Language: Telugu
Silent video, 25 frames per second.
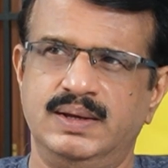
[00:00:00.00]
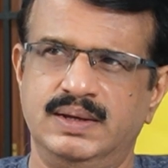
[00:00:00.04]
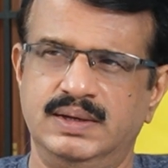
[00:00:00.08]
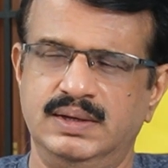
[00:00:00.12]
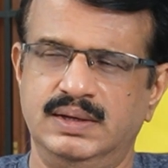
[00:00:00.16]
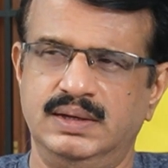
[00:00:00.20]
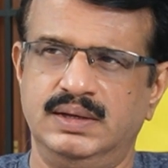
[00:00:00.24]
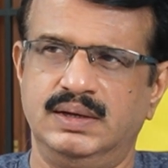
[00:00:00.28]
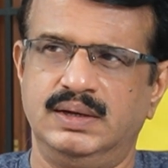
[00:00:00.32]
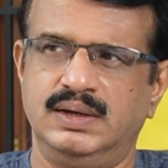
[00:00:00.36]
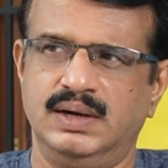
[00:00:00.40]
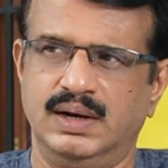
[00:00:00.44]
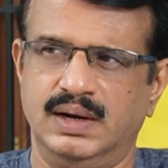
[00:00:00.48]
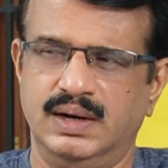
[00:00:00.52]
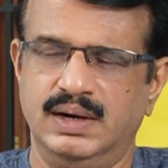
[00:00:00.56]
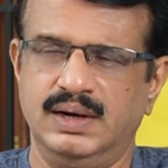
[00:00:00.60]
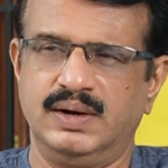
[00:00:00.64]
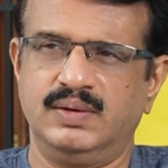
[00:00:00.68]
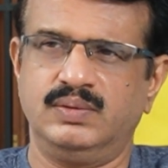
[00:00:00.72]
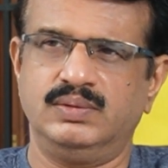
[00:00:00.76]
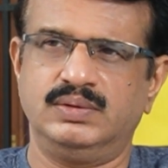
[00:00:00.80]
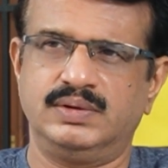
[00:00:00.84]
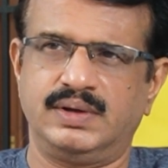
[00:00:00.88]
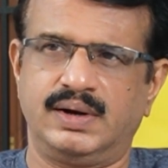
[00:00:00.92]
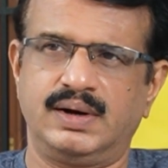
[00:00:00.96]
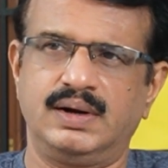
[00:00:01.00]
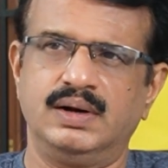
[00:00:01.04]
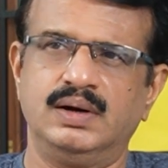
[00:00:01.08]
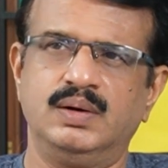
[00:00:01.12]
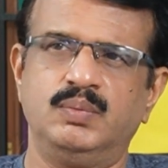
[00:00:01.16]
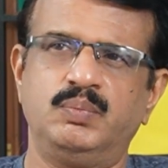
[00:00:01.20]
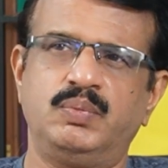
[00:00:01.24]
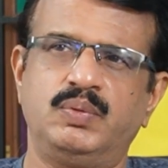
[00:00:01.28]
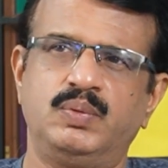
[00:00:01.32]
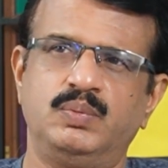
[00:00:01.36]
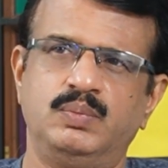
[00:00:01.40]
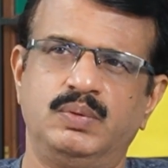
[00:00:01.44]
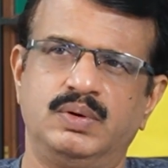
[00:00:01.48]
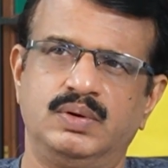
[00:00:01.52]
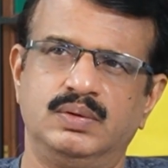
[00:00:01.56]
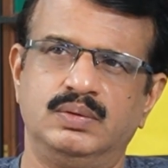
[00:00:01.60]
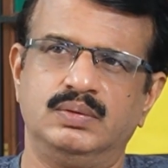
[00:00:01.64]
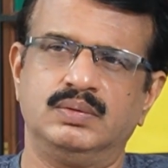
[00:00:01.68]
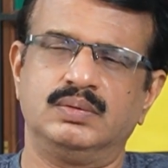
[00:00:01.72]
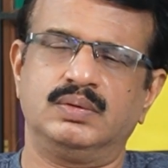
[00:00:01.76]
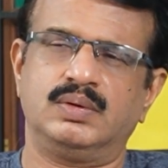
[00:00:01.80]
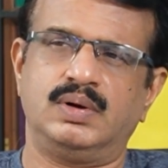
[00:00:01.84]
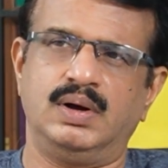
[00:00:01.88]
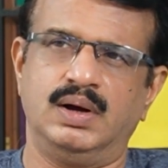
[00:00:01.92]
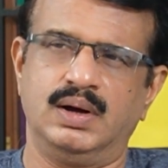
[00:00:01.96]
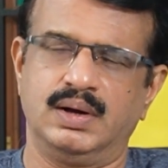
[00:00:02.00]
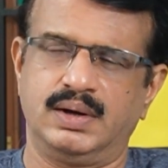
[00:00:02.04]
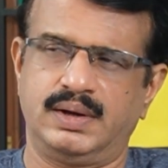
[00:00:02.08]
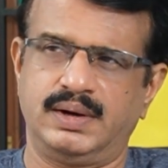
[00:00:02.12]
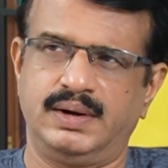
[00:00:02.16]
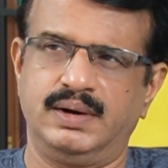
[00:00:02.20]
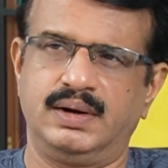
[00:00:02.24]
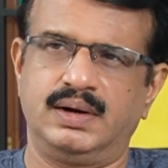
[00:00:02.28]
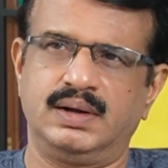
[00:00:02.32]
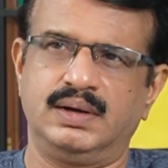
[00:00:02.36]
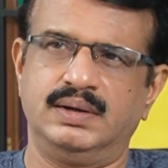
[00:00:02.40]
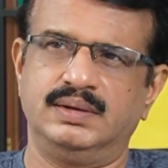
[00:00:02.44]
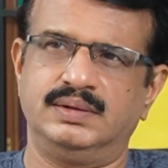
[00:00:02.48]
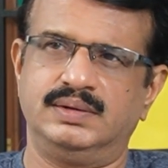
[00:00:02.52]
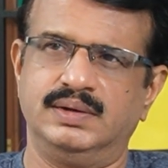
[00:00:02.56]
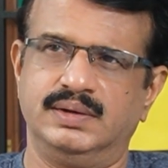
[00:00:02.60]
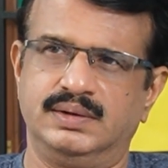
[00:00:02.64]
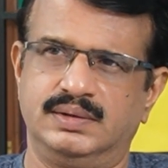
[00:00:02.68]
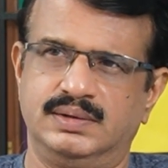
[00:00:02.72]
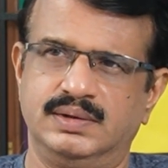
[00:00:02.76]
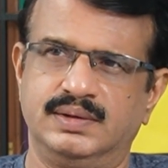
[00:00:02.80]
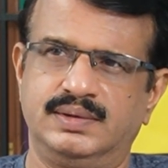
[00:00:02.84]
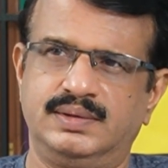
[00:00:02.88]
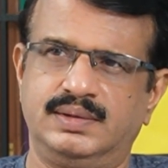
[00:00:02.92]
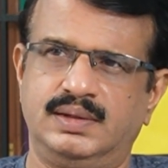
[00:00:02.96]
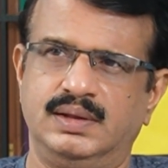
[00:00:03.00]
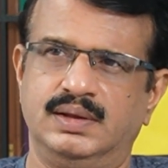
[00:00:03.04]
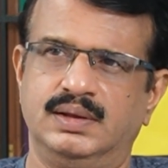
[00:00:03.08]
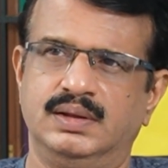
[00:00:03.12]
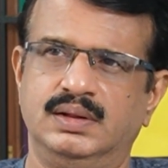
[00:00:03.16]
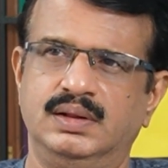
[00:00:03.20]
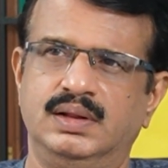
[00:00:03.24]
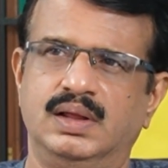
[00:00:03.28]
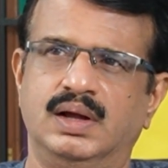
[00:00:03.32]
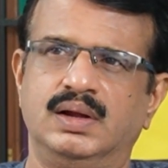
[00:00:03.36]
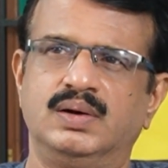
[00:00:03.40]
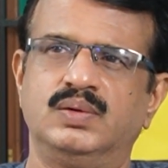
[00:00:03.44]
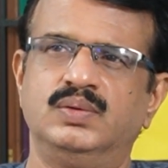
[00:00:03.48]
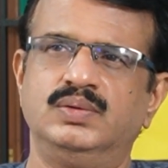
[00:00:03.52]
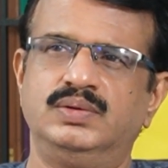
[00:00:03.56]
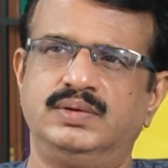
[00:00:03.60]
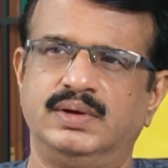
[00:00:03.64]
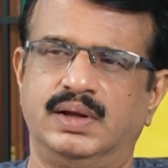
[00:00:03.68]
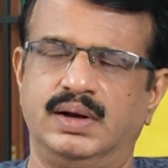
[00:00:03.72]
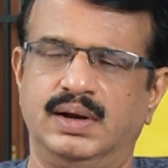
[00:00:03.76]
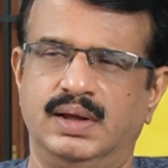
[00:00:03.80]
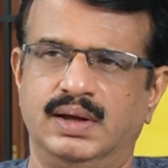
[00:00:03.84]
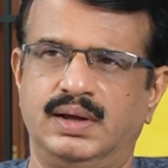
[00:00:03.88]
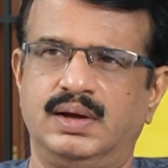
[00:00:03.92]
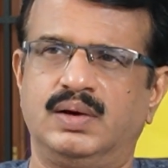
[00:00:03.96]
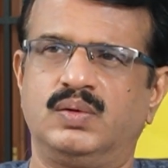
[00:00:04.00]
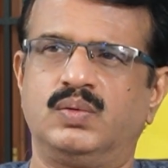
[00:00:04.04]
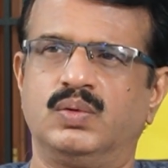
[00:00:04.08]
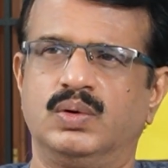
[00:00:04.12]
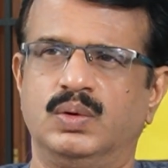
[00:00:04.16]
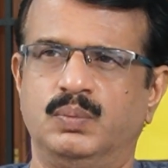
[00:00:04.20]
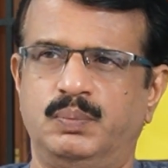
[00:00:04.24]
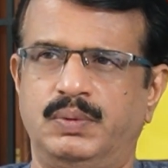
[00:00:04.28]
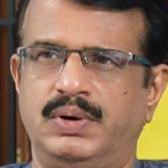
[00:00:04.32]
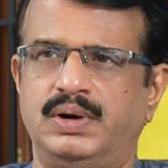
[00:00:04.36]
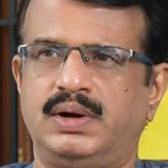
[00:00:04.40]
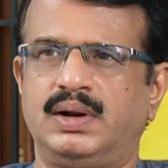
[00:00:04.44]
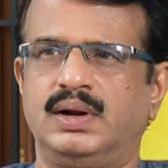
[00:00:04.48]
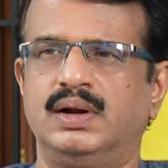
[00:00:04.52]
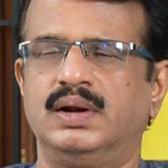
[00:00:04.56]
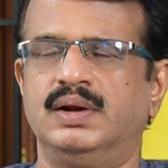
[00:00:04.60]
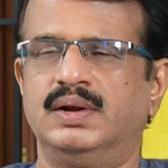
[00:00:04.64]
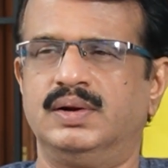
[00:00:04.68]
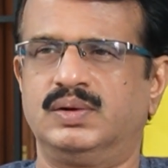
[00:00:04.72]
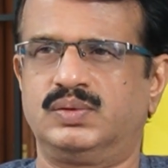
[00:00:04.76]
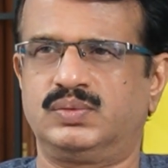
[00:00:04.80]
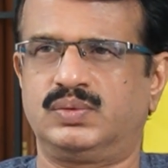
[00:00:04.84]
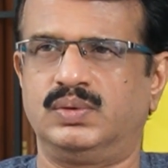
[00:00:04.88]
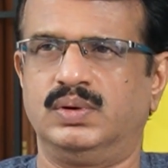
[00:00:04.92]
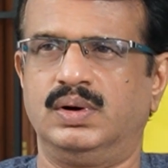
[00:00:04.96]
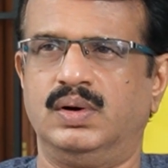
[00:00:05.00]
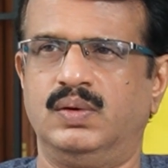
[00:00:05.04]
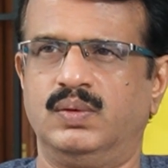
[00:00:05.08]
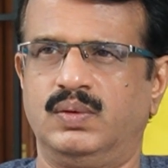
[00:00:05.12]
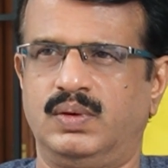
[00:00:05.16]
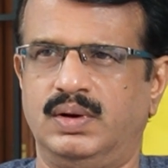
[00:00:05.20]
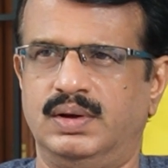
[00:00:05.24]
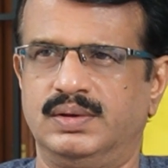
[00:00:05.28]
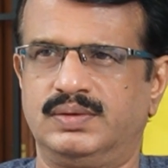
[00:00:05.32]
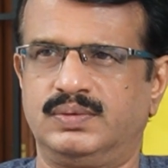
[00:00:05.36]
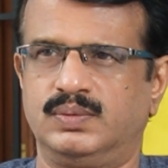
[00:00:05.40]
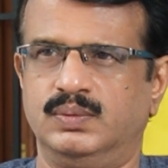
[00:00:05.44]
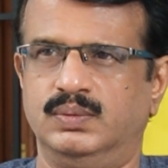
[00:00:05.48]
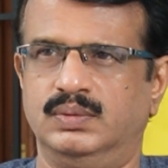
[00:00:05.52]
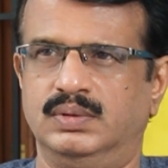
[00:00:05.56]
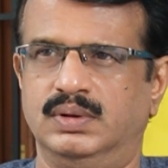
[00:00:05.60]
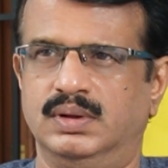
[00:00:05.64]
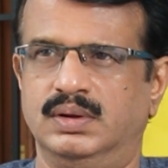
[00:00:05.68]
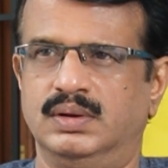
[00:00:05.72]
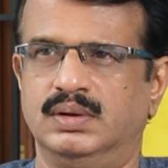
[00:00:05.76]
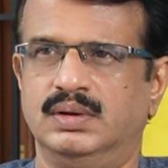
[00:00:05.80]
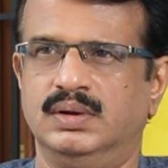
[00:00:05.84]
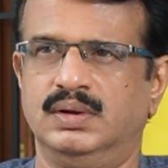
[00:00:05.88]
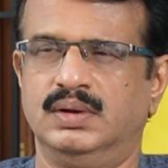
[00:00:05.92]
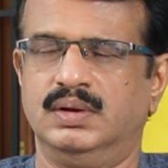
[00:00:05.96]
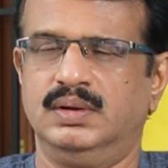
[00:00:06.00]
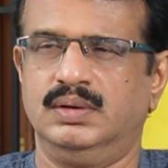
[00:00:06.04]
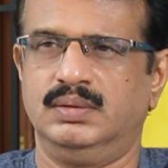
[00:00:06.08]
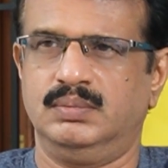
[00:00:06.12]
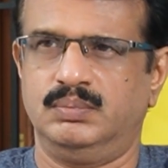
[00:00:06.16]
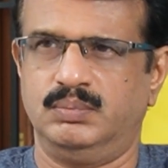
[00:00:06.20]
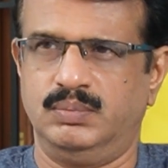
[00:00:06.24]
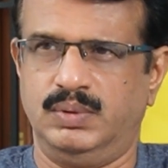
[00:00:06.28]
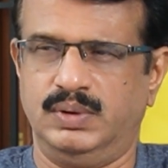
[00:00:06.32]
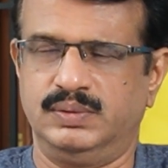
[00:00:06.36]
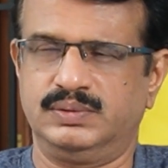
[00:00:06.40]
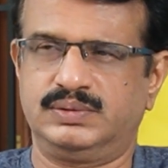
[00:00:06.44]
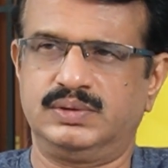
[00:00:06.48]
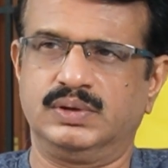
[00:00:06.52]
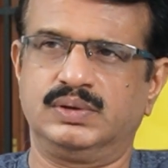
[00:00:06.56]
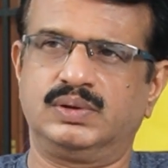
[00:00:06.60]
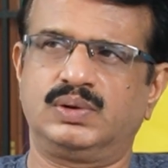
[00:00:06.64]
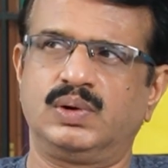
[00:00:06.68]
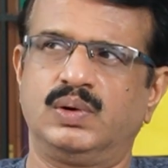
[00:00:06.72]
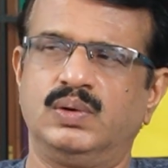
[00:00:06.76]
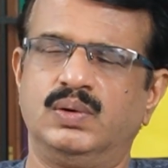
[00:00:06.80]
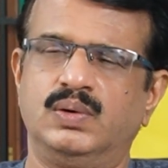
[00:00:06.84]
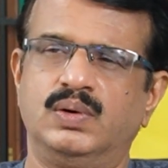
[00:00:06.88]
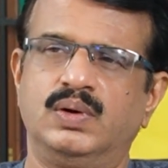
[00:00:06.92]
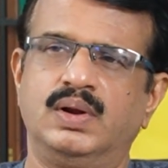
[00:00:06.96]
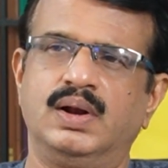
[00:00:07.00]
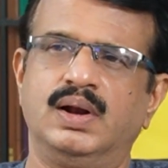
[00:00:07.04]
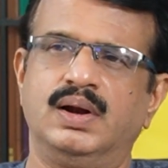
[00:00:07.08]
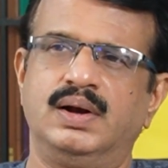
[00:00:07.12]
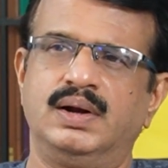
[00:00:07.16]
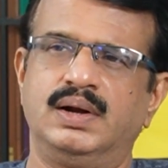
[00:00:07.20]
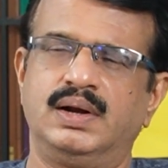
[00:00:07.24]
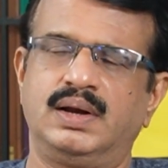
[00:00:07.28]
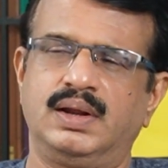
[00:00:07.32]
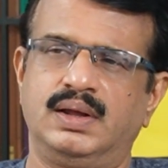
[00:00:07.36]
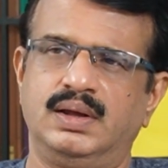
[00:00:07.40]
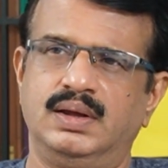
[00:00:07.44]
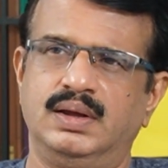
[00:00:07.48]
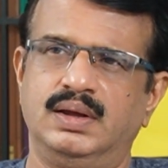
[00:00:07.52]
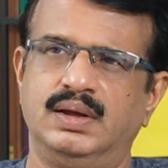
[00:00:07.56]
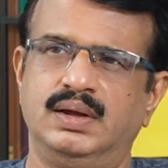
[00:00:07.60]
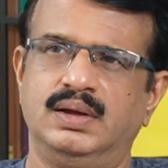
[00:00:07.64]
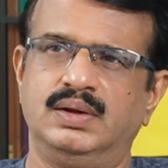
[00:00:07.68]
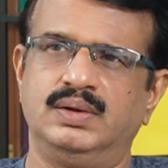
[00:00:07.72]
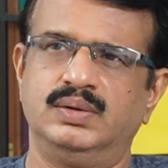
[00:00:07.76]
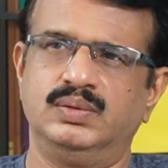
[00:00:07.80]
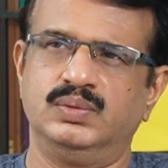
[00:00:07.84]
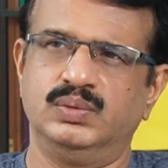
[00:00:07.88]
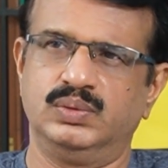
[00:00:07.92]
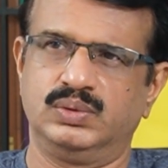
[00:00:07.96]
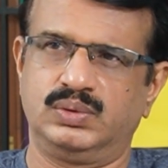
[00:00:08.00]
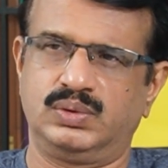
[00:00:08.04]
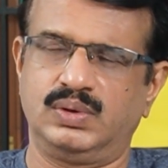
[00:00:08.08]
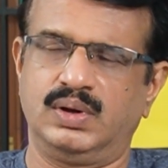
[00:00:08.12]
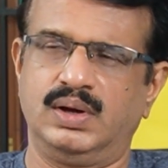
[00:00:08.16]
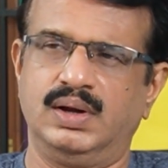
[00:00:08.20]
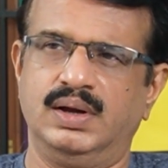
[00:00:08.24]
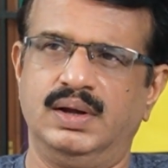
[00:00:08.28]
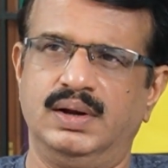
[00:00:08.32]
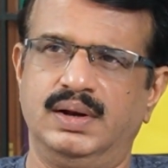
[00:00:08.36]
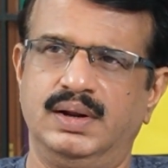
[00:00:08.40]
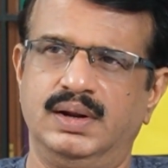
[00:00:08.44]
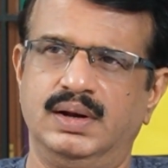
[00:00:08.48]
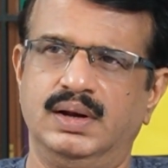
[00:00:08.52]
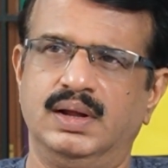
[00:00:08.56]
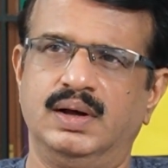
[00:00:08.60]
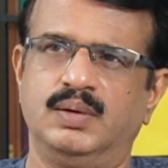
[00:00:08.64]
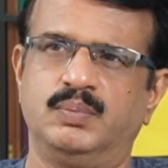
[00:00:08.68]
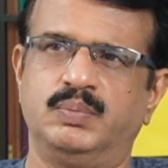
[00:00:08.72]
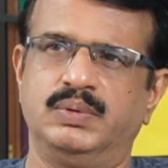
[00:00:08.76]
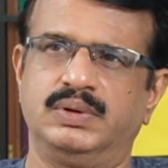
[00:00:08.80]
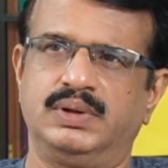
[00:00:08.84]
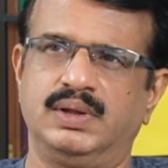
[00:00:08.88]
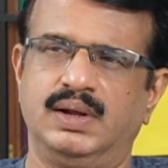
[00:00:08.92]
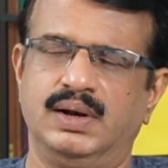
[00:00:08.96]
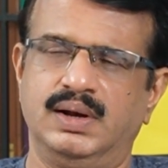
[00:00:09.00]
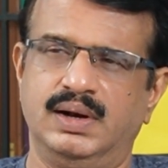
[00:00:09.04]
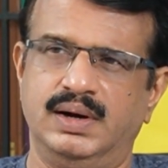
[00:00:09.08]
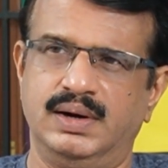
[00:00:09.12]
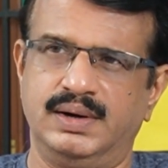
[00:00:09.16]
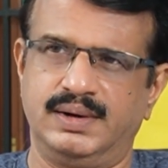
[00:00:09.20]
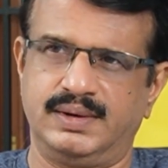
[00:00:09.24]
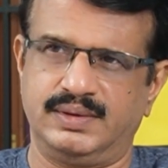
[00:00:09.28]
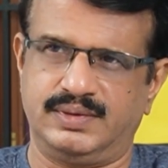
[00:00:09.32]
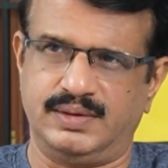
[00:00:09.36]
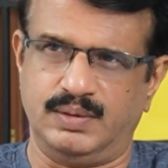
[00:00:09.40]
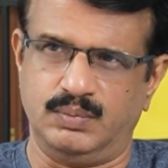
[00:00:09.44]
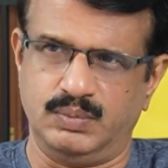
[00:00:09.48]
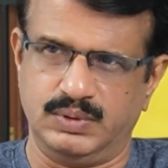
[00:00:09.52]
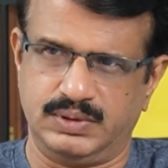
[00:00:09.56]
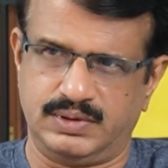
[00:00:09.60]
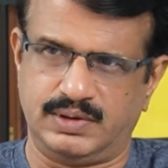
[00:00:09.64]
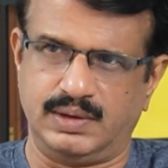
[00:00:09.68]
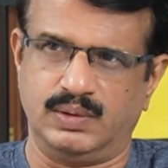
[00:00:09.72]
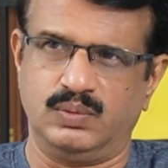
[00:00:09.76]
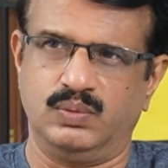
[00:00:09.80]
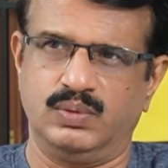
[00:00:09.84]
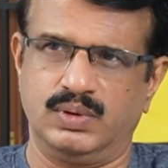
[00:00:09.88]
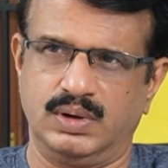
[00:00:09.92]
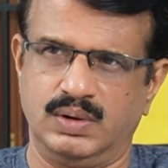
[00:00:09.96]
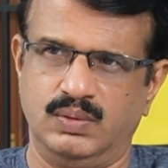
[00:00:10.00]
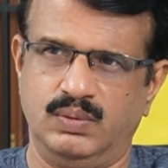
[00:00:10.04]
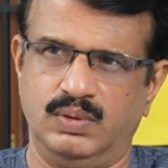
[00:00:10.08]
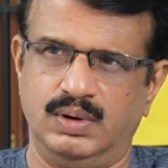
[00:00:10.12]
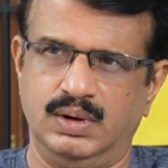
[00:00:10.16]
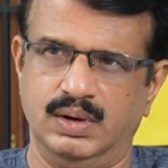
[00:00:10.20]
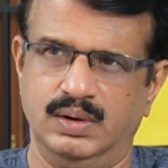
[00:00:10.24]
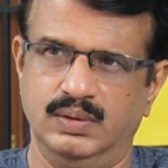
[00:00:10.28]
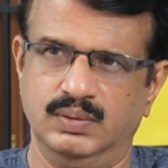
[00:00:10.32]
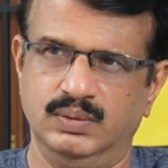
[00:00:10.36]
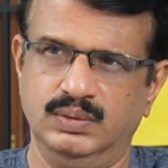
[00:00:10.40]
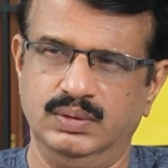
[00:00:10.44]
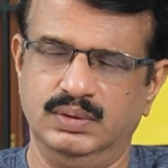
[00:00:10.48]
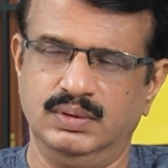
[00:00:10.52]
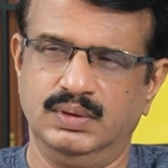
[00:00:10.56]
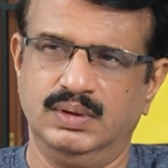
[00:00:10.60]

ఈ ఇలాంటివి జరిగినప్పుడు మనం కాంక్రీట్గా చర్చిస్తే దాని నుంచి అనేక గుణపాఠాలు నేర్చుకునే అవకాశం ఉంది భవిష్యత్తులో ఇలాంటి యూత్ కానీ లేకపోతే ఇలాంటి సమస్యలు ఉన్నవాళ్ళు